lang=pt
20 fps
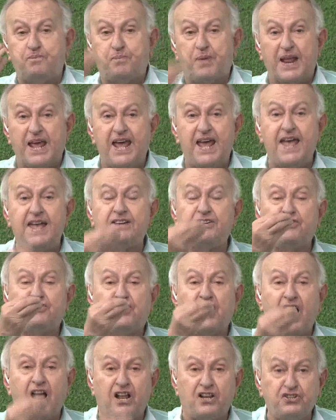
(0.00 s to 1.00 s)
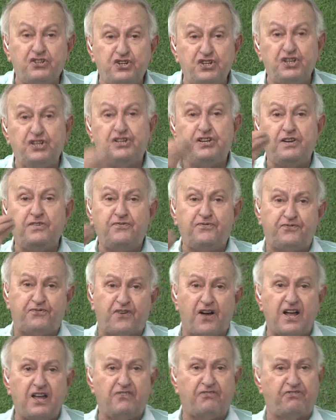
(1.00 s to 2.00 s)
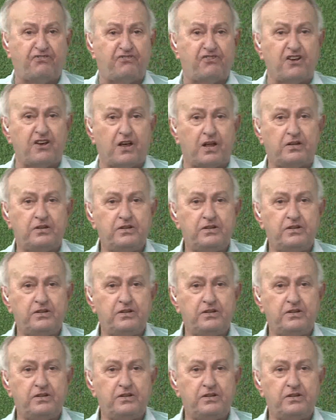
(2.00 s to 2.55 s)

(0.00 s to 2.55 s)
pré-jardim de infância.